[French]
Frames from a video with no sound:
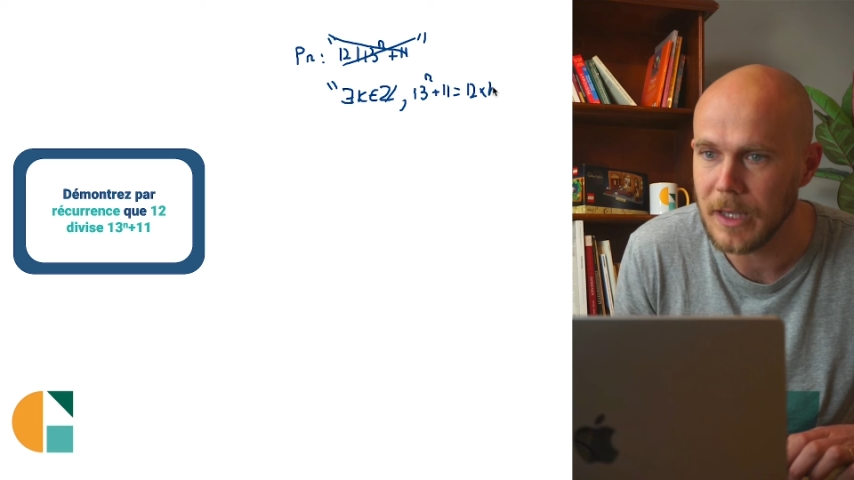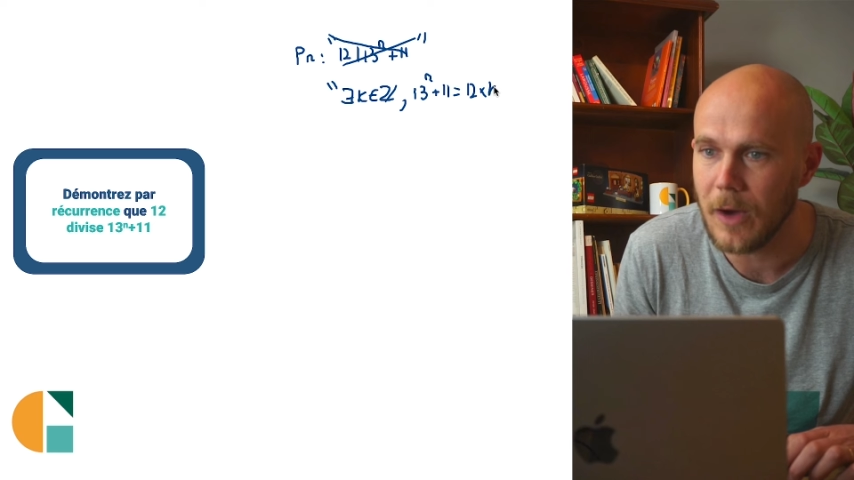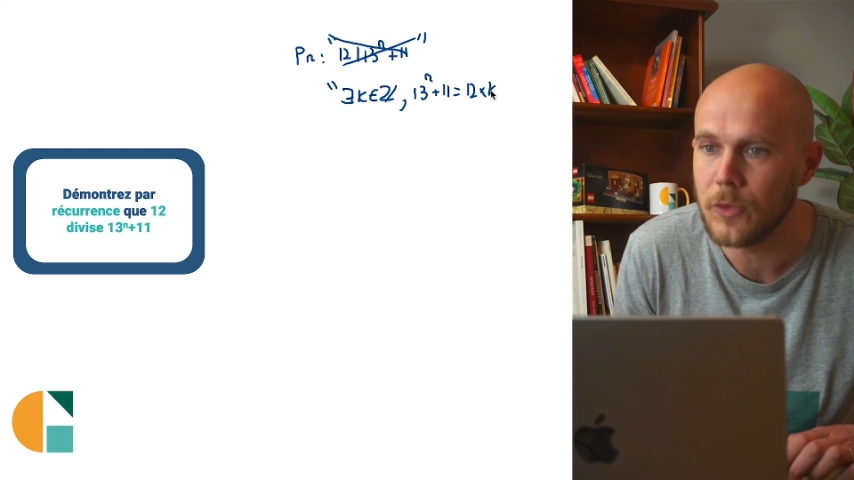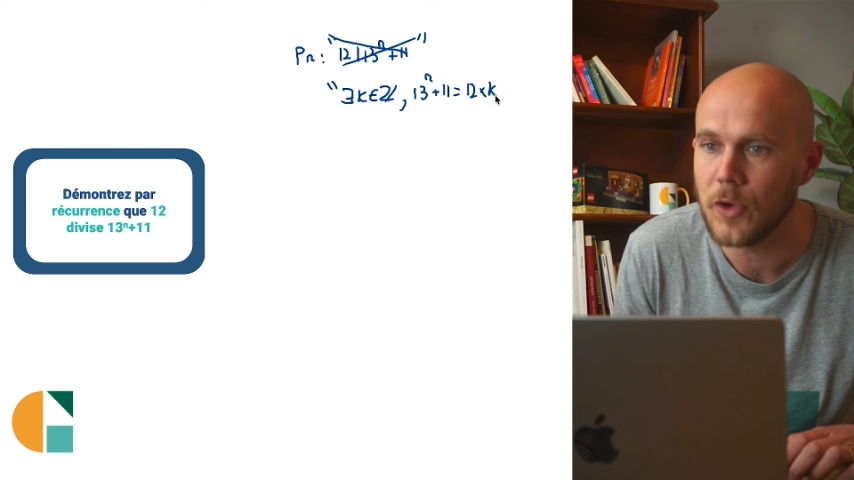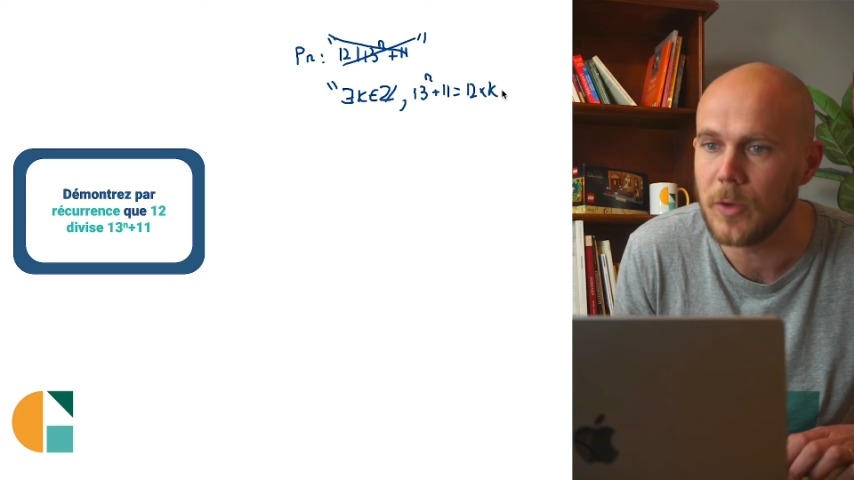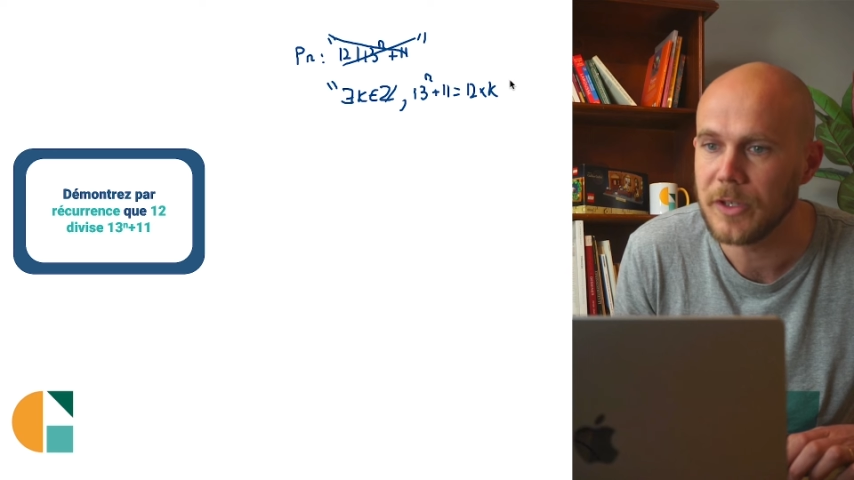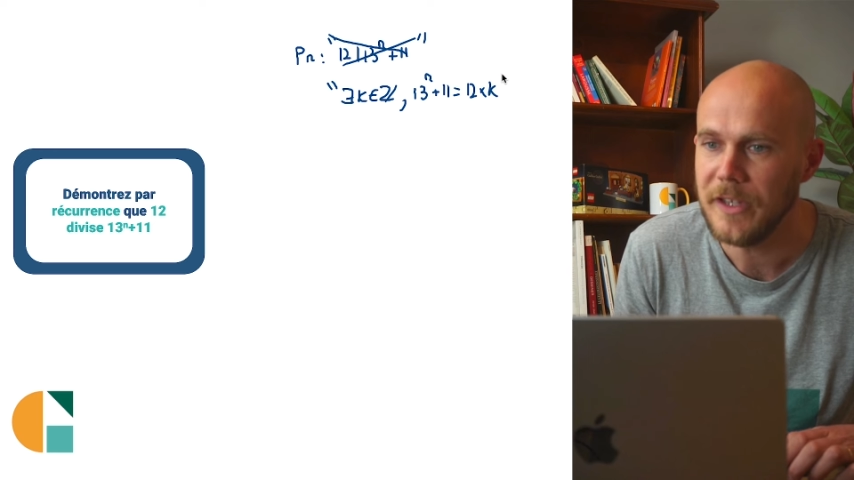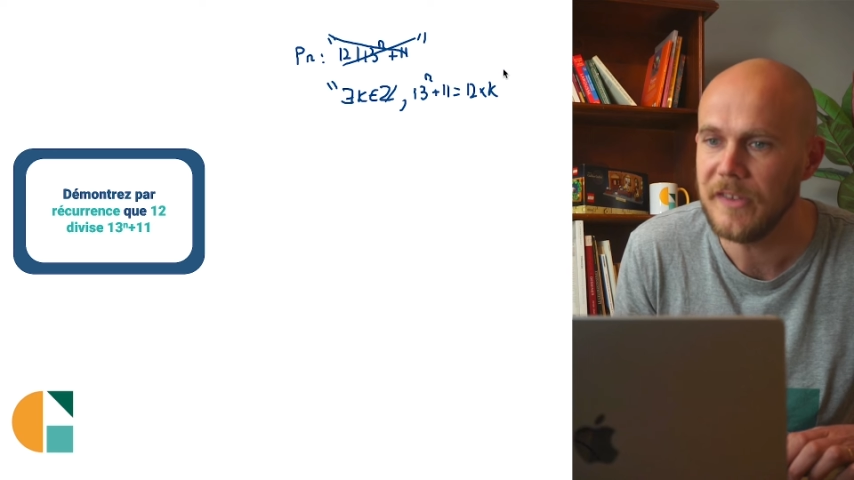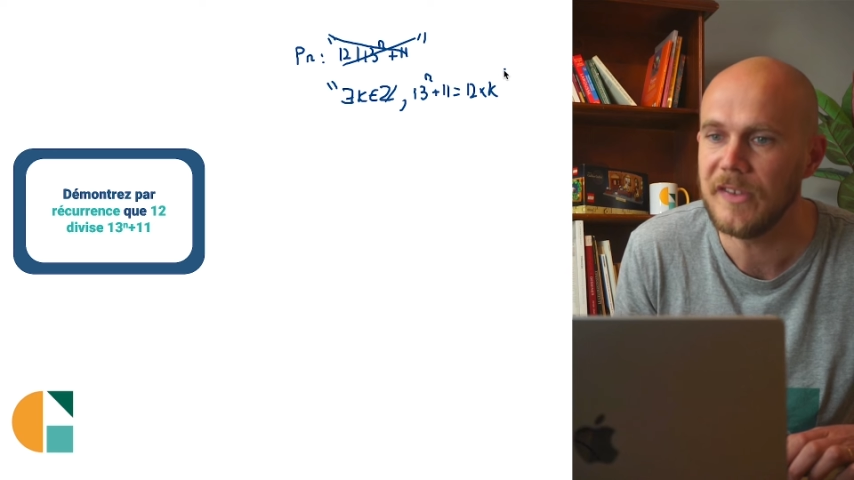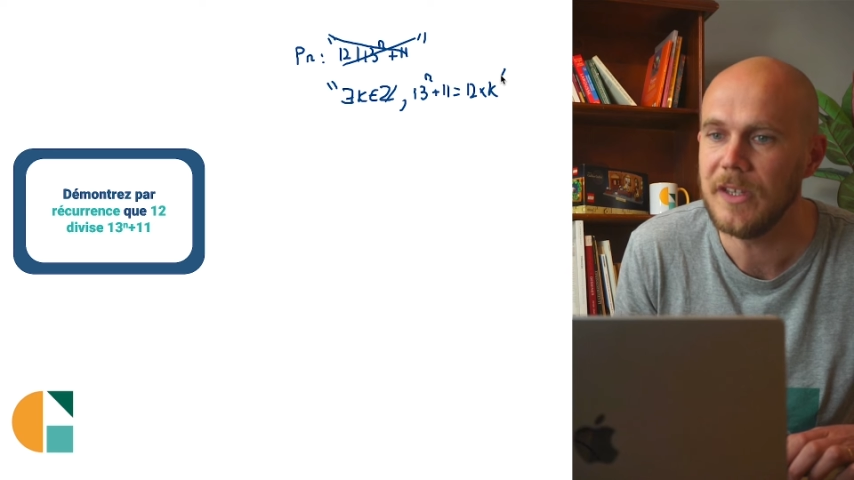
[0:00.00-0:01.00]
Autrement dit,
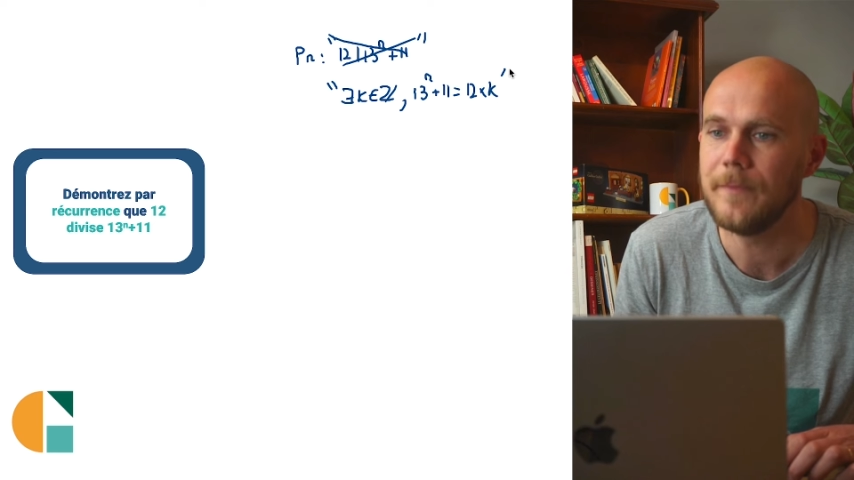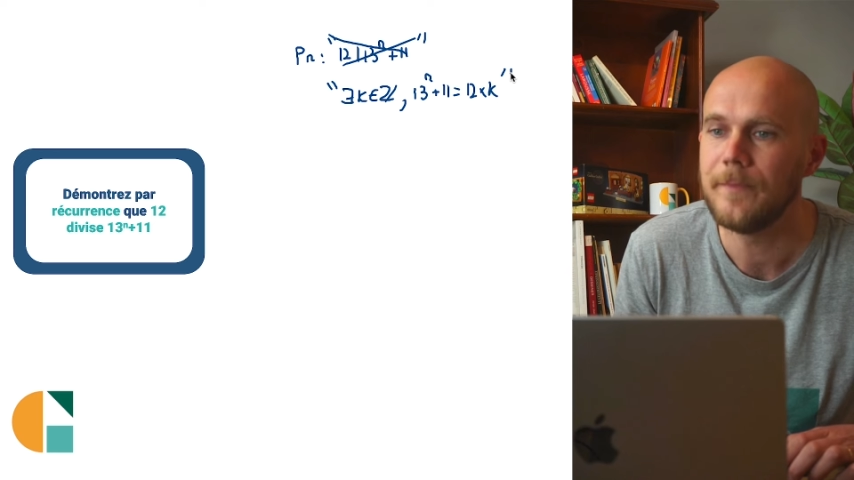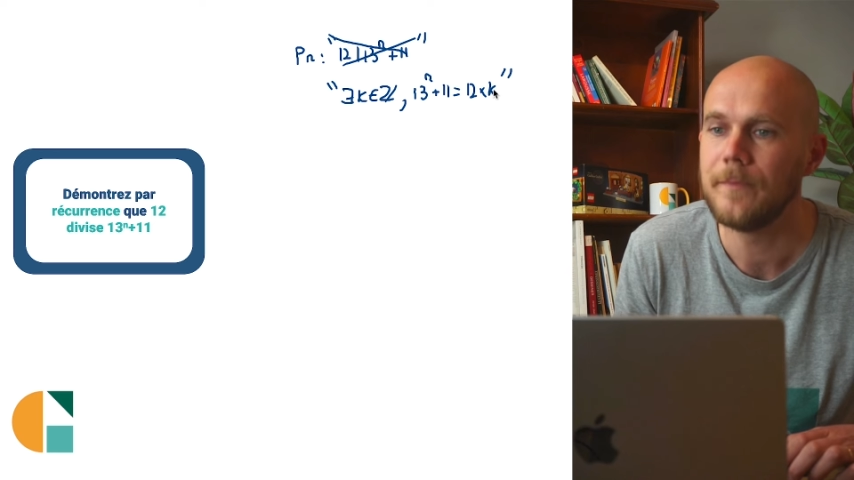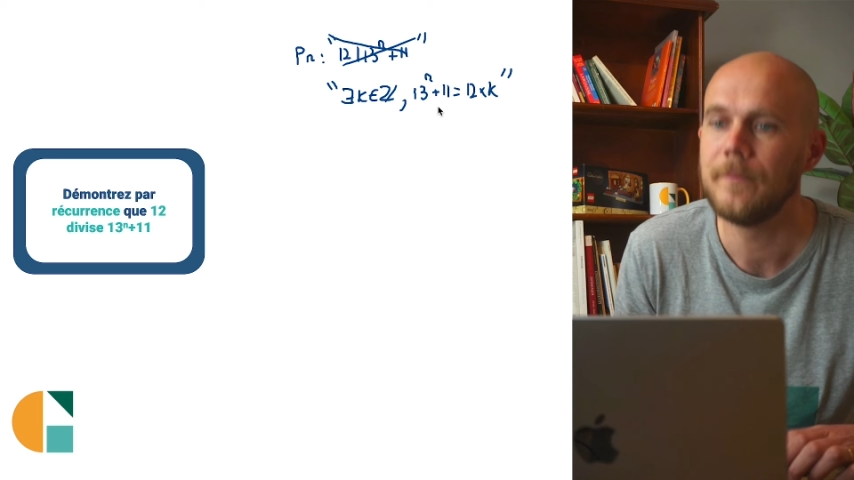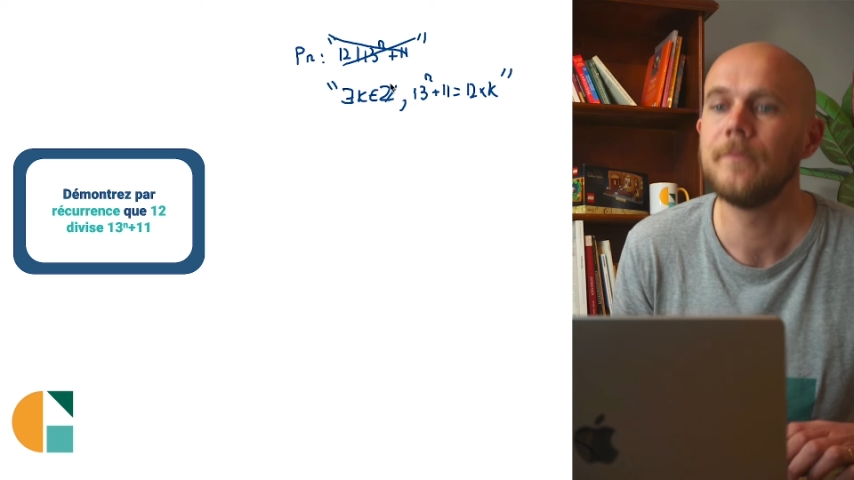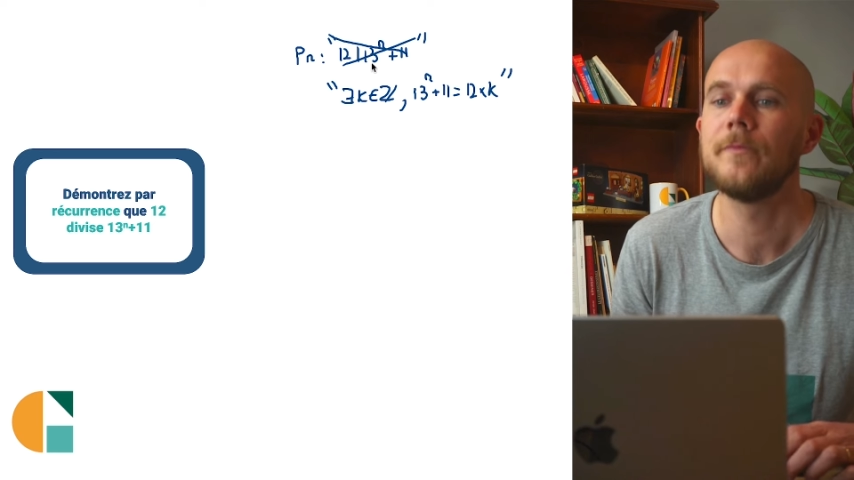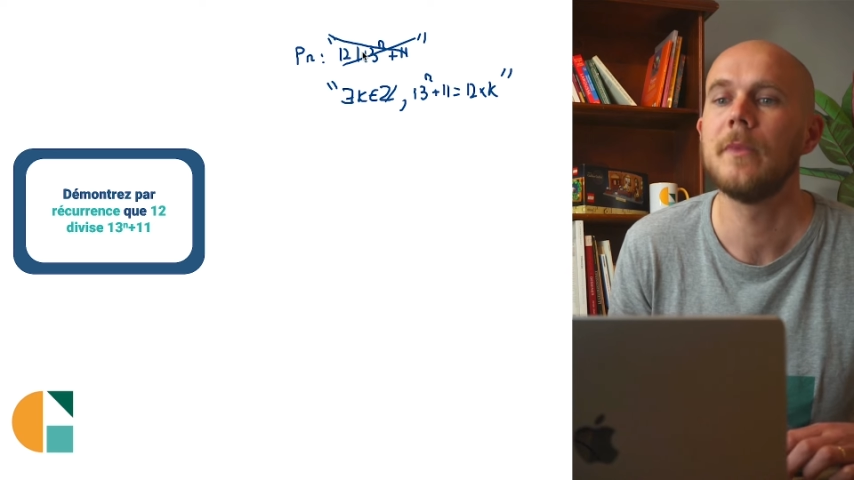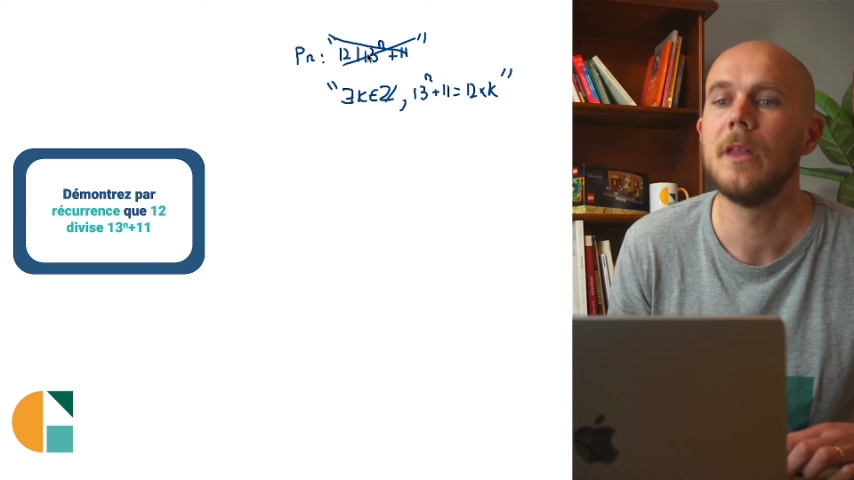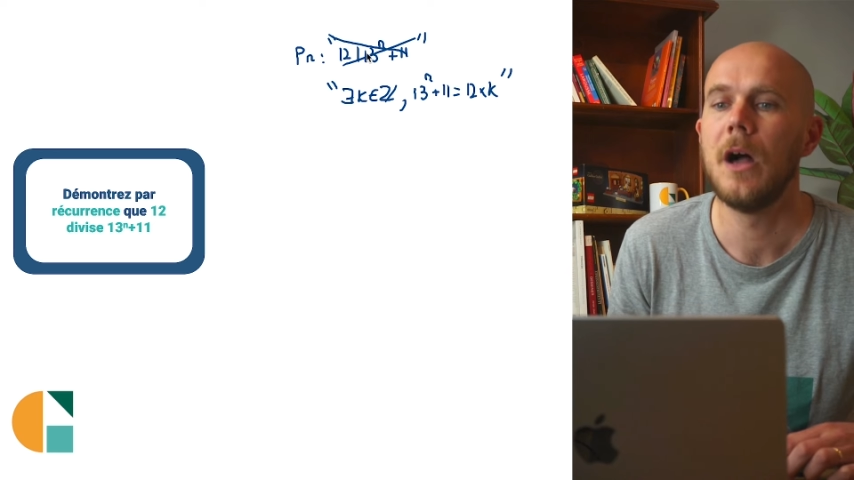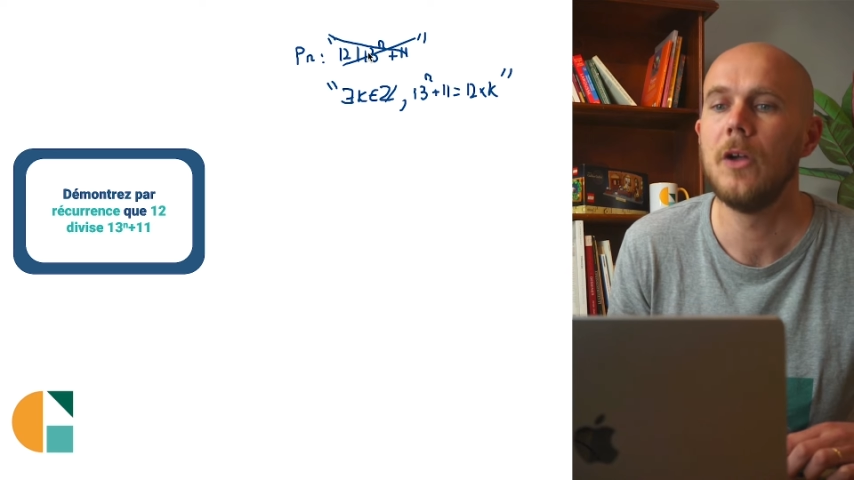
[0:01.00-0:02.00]
si
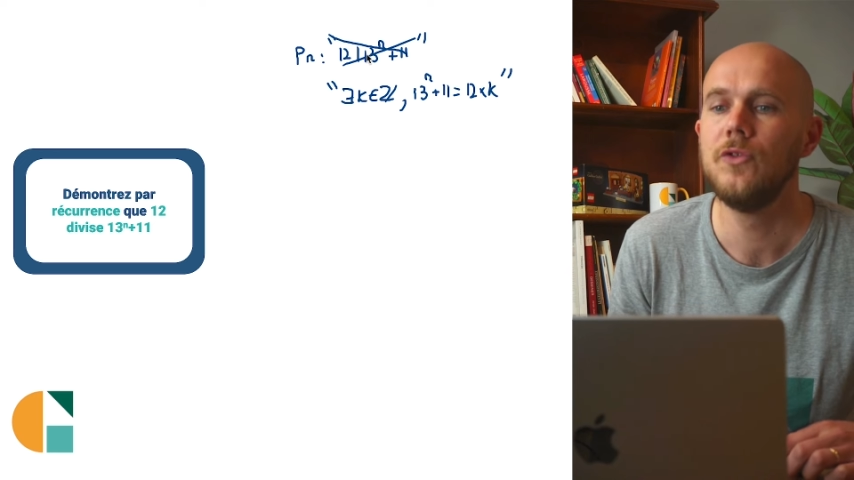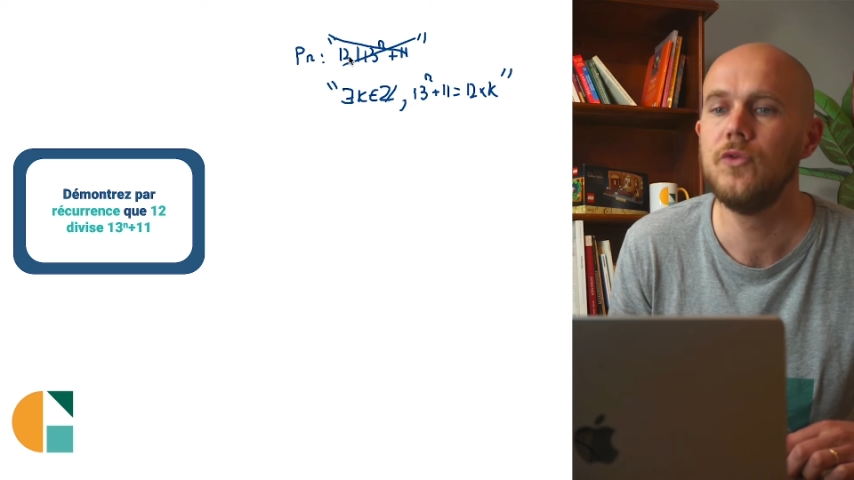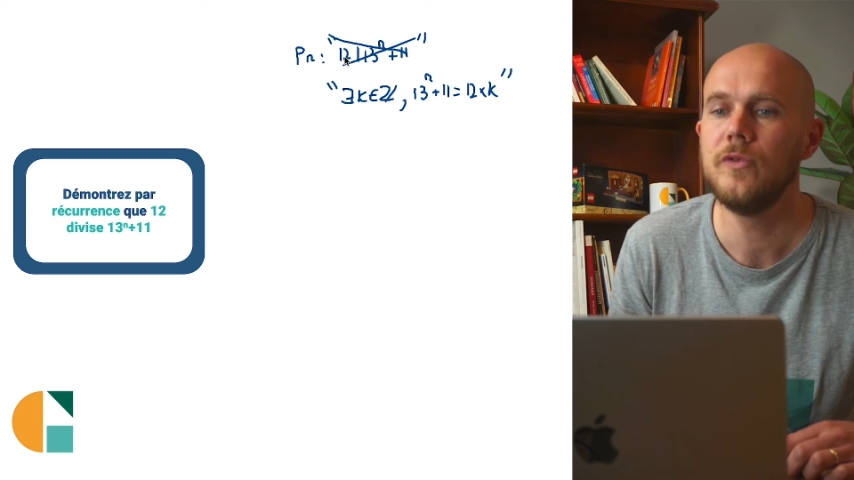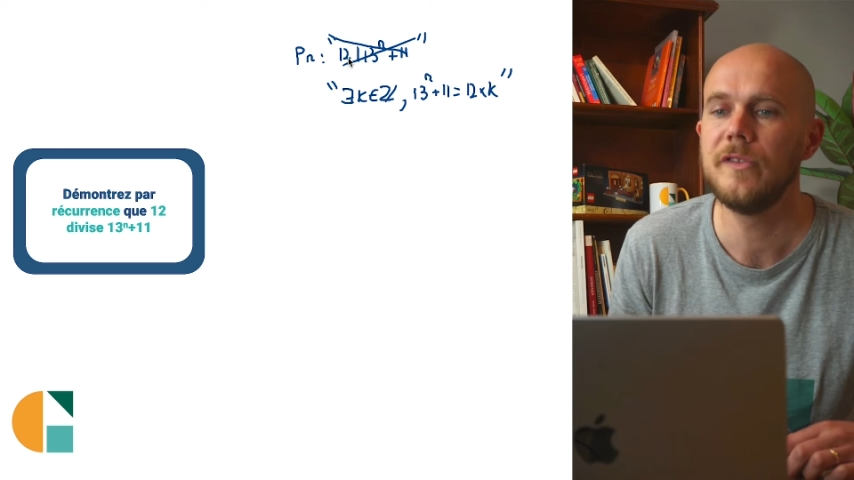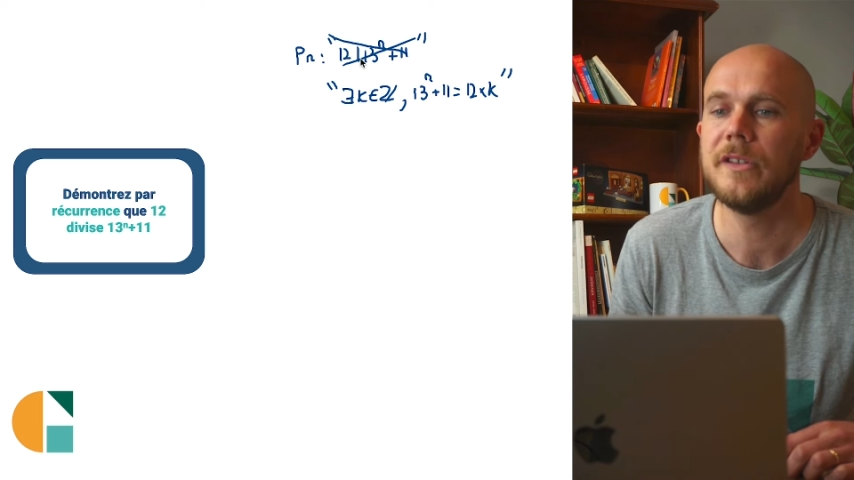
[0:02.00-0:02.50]
12